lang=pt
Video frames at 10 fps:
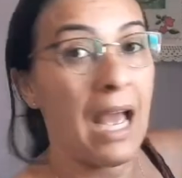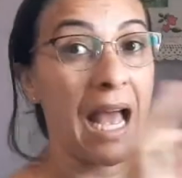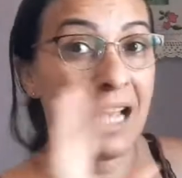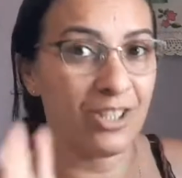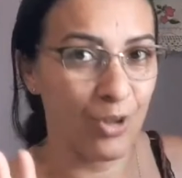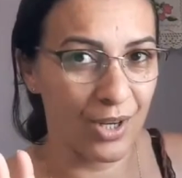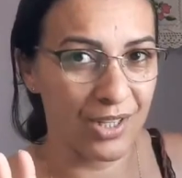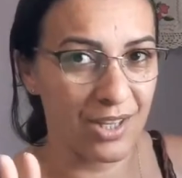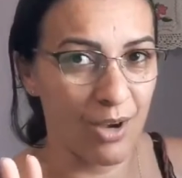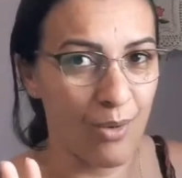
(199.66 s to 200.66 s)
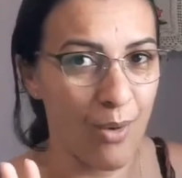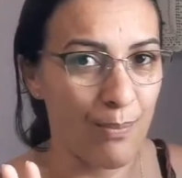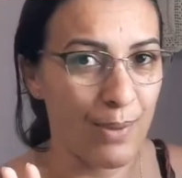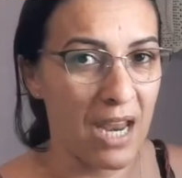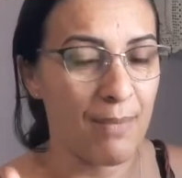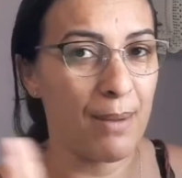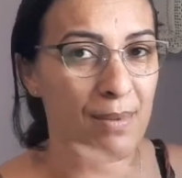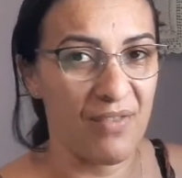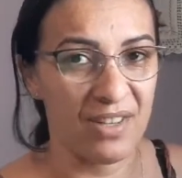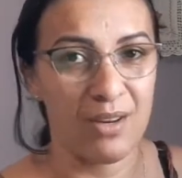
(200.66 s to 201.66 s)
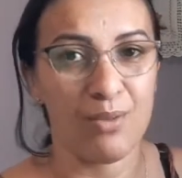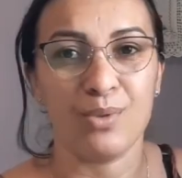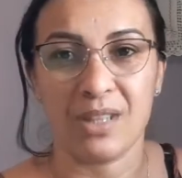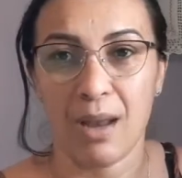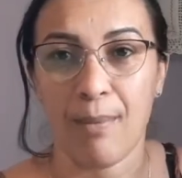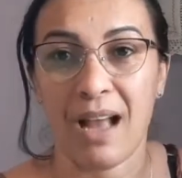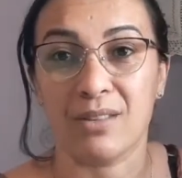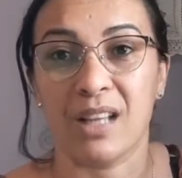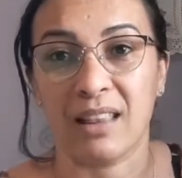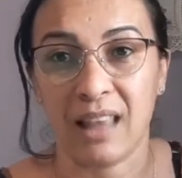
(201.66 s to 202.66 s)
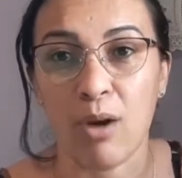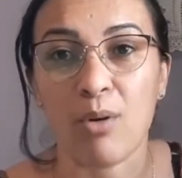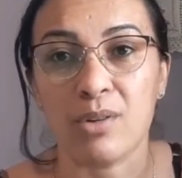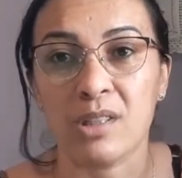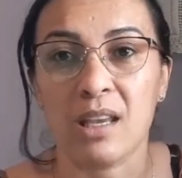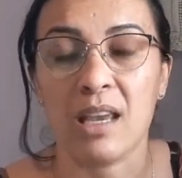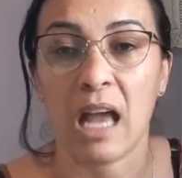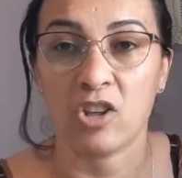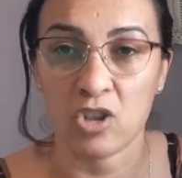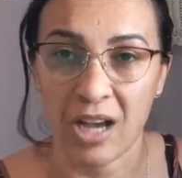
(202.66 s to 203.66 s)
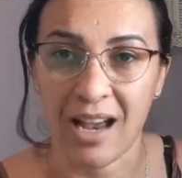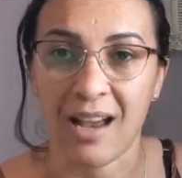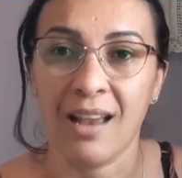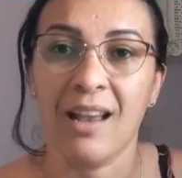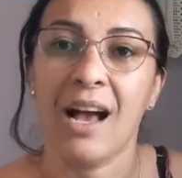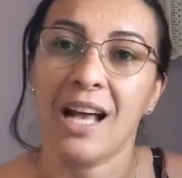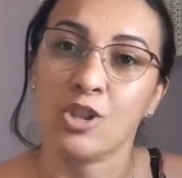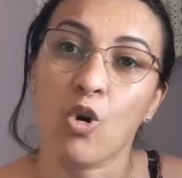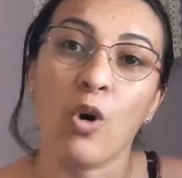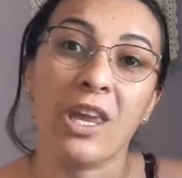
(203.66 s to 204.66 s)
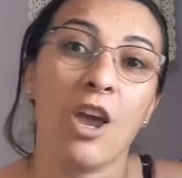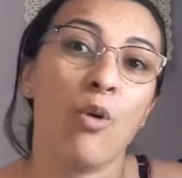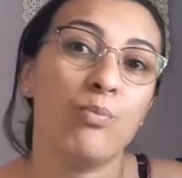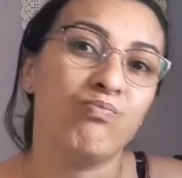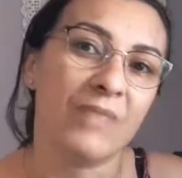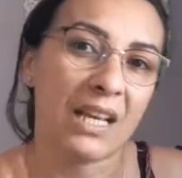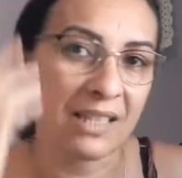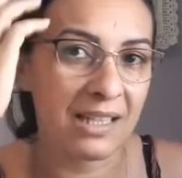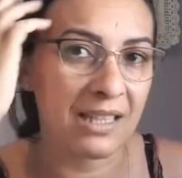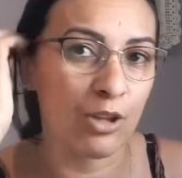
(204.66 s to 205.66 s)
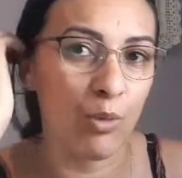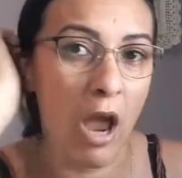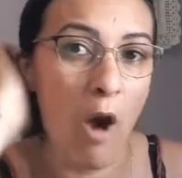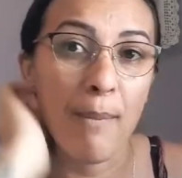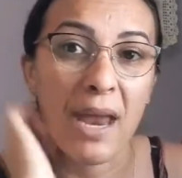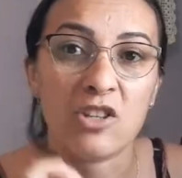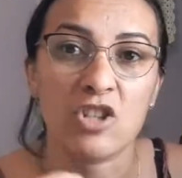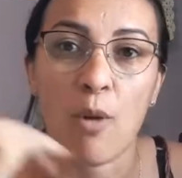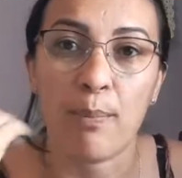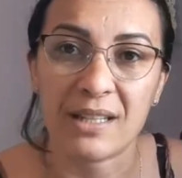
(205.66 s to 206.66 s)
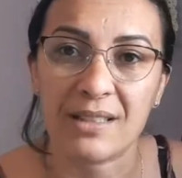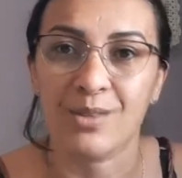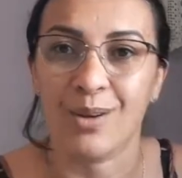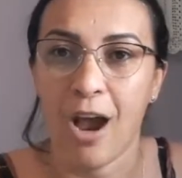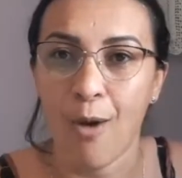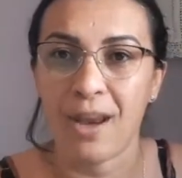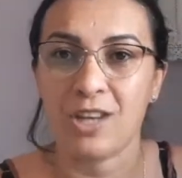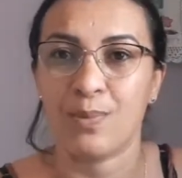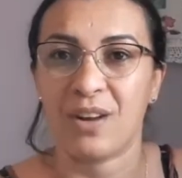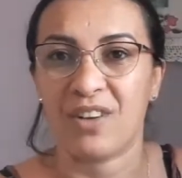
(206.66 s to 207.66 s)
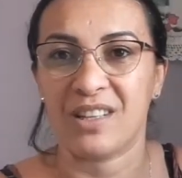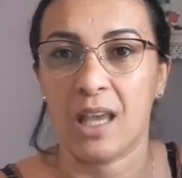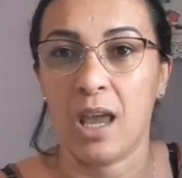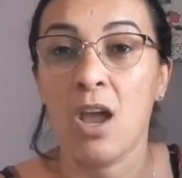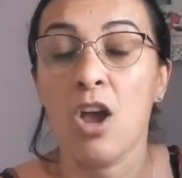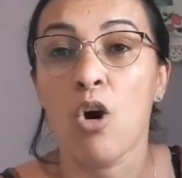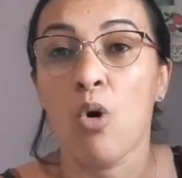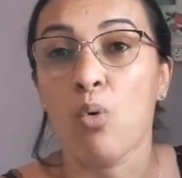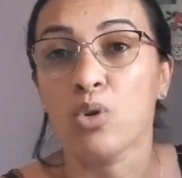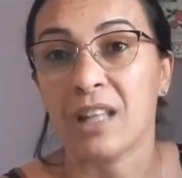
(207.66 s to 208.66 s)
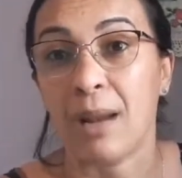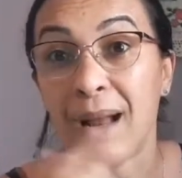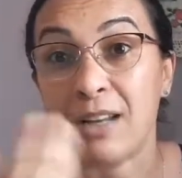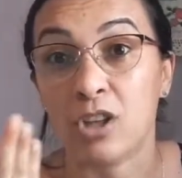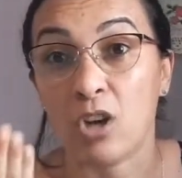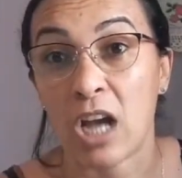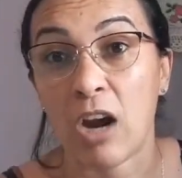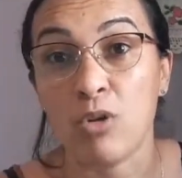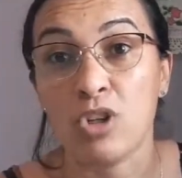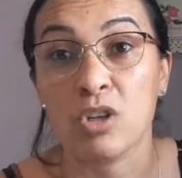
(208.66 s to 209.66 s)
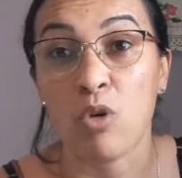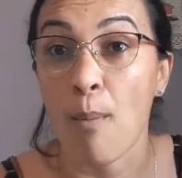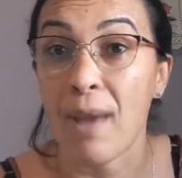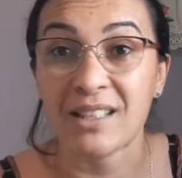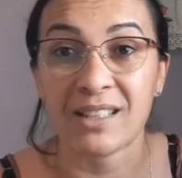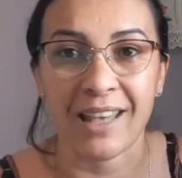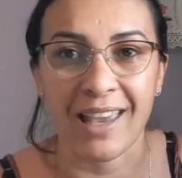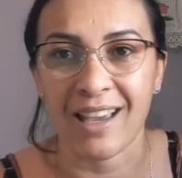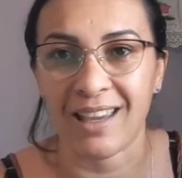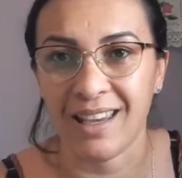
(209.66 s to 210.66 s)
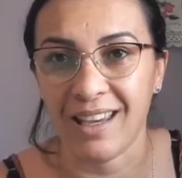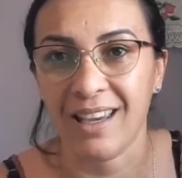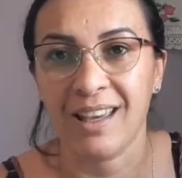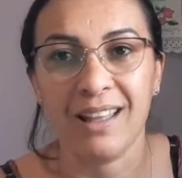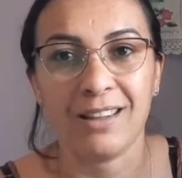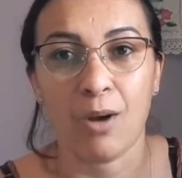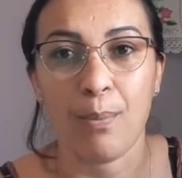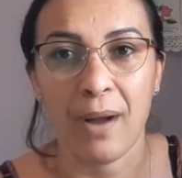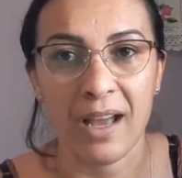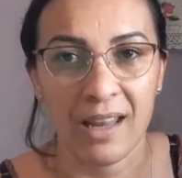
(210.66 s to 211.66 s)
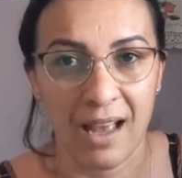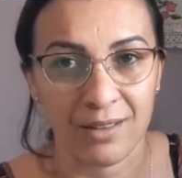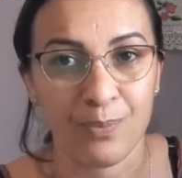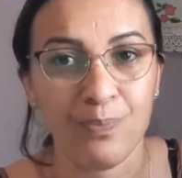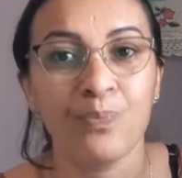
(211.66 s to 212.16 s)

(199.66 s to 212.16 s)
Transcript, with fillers: as cores que eu comprei pra mim fazendo alguns trabalhos até eu conseguir achar as cores que eu necessito realmente, que eu preciso realmente para fazer os trabalhos que eu já comecei aqui e estão parados.